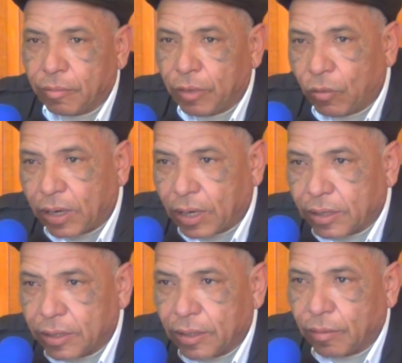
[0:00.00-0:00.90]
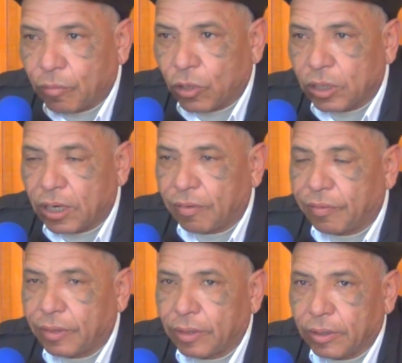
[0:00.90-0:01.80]
بالورات
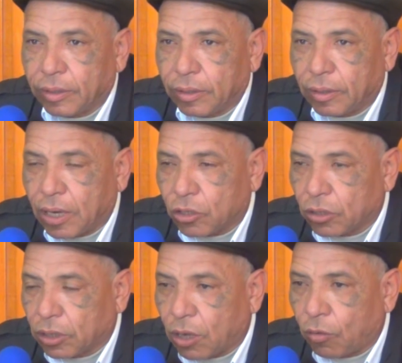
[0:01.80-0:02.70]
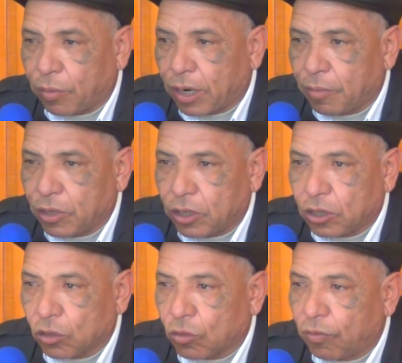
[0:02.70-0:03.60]
مختلف آه، الانشطه والبرامج اللي
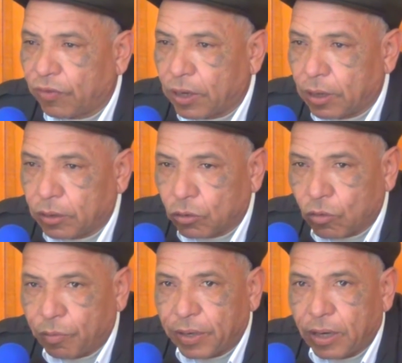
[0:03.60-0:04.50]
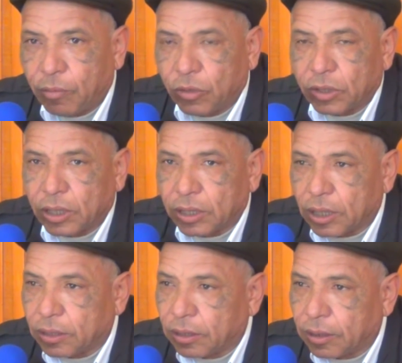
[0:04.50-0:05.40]
تقوم فيها تقوم بها
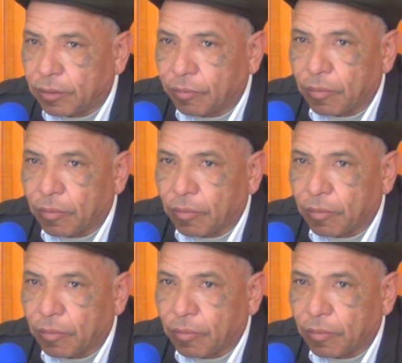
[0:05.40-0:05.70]
المؤسسات آه،